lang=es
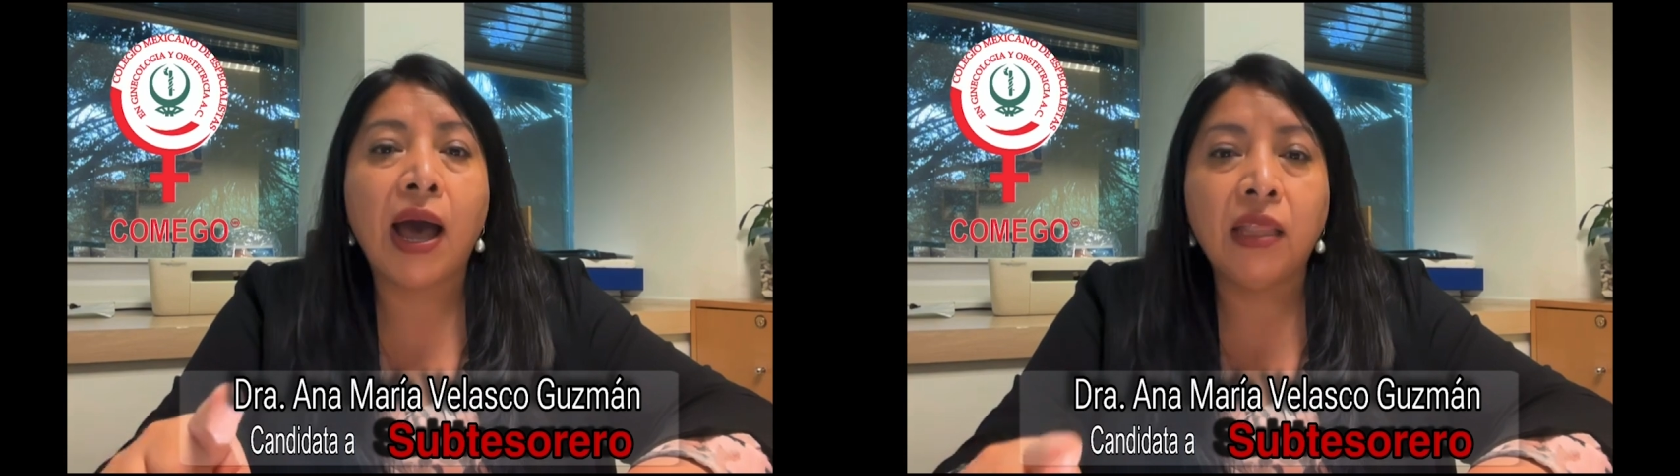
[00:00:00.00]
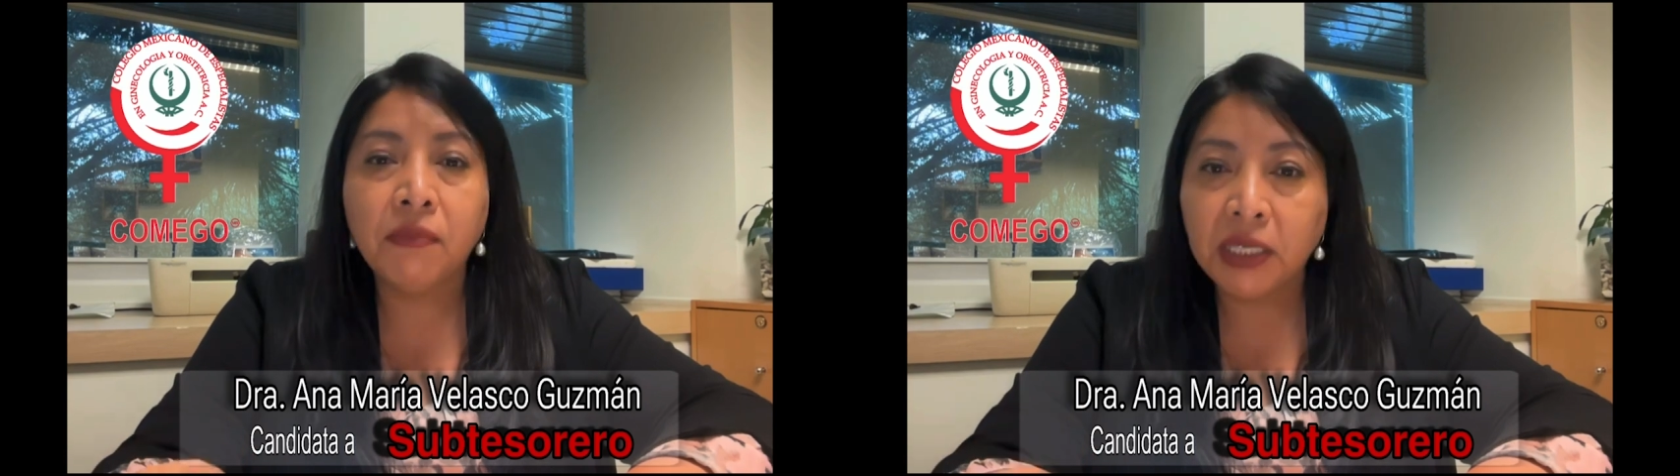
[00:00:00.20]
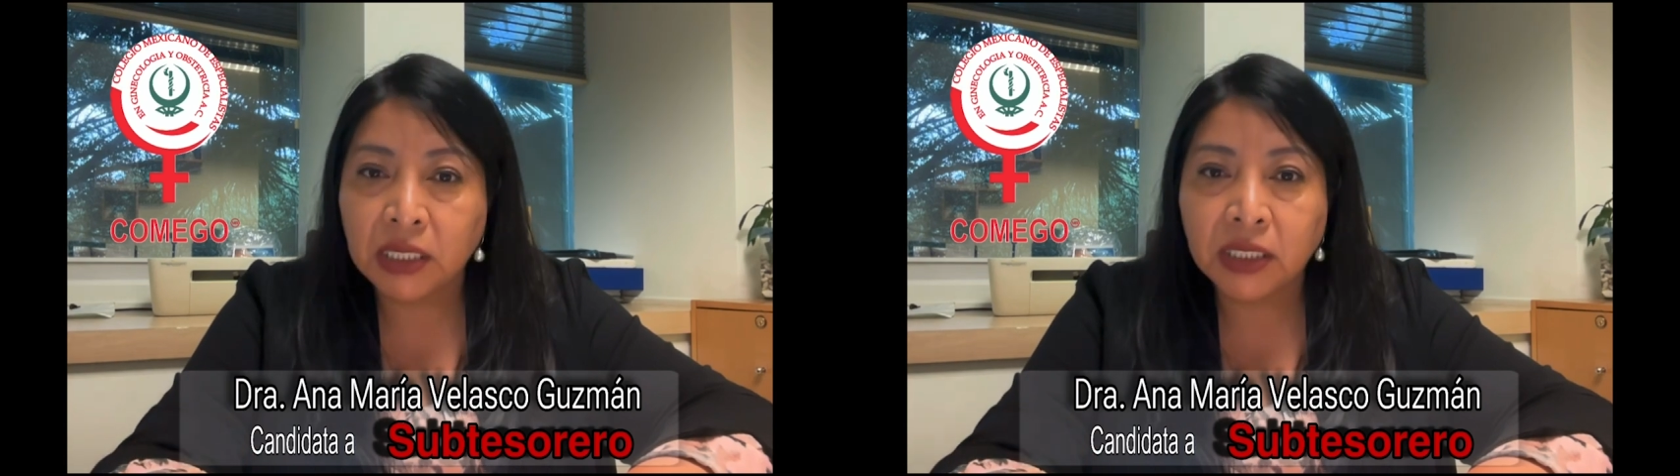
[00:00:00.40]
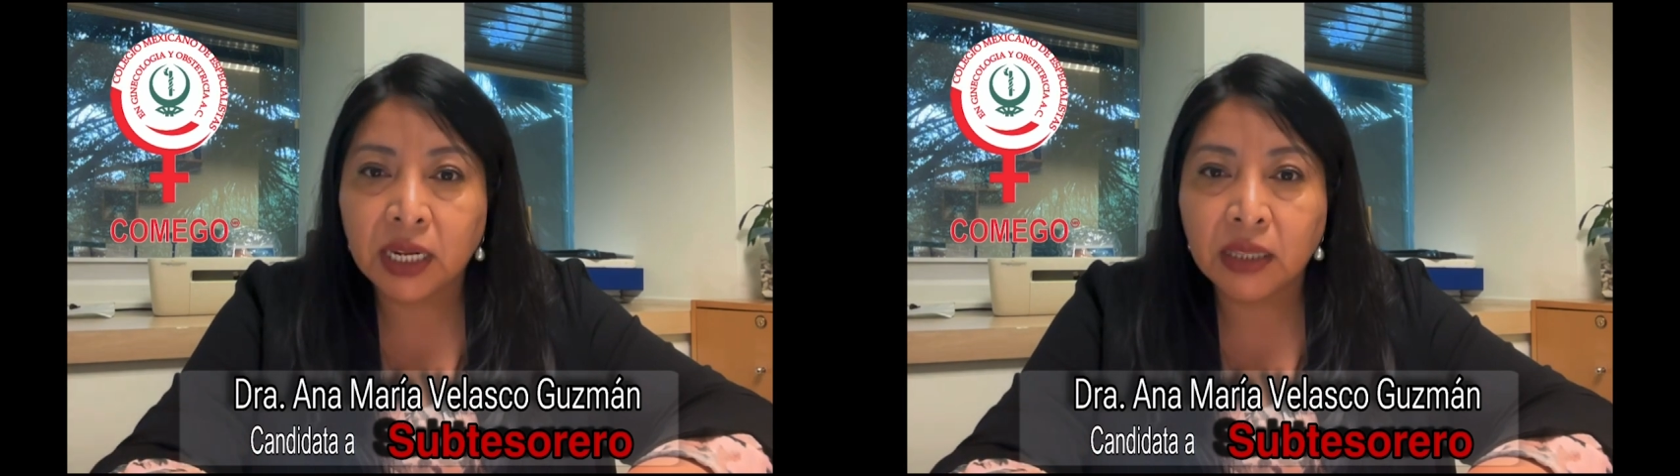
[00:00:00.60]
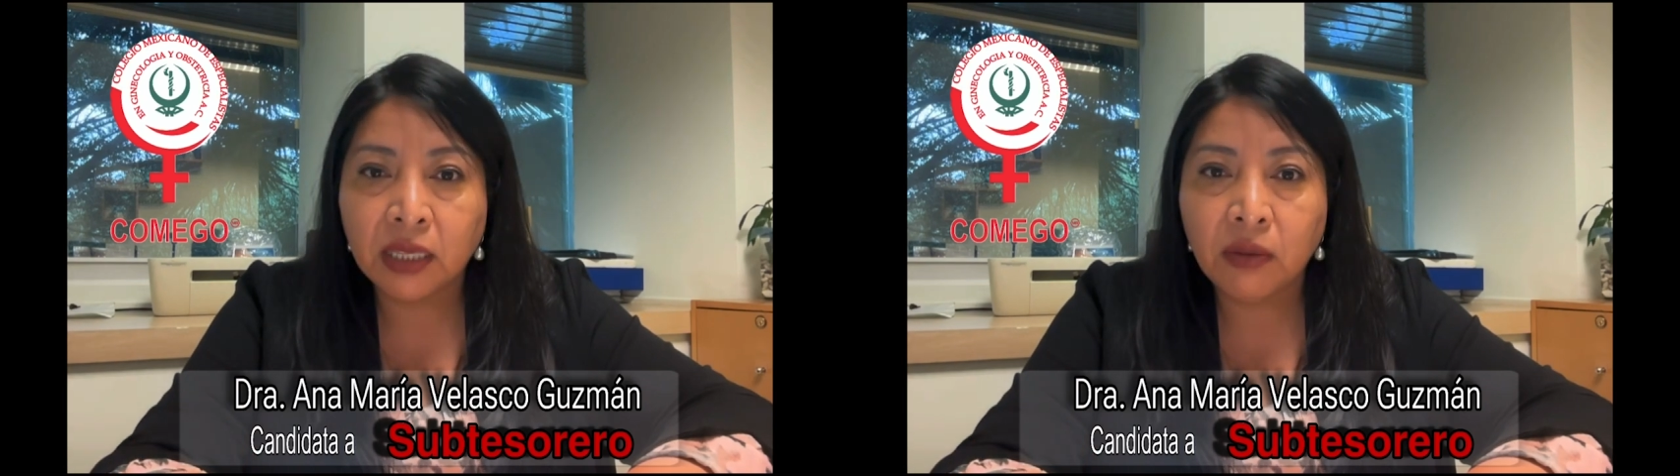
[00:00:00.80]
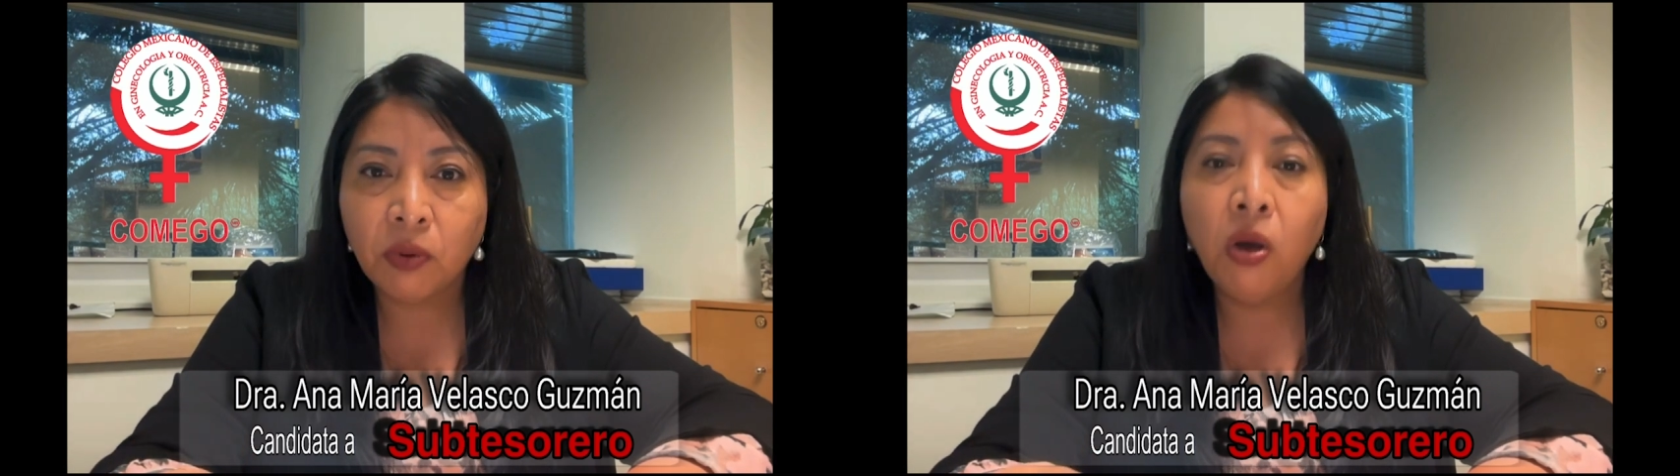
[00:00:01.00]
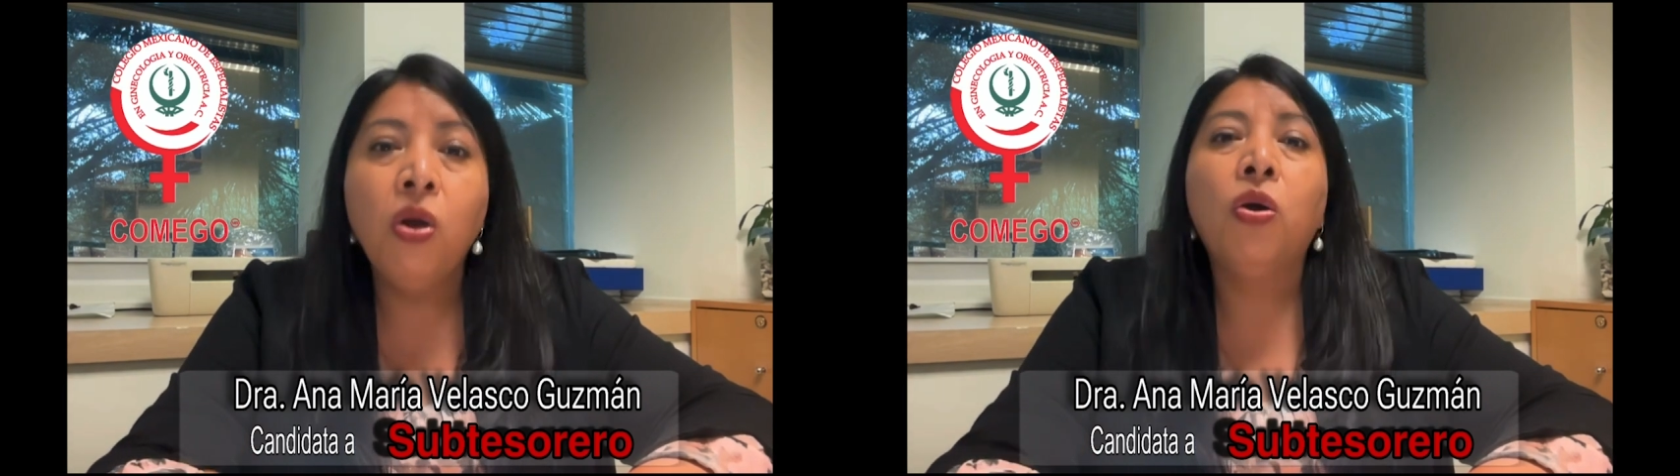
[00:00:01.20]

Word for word: administrativo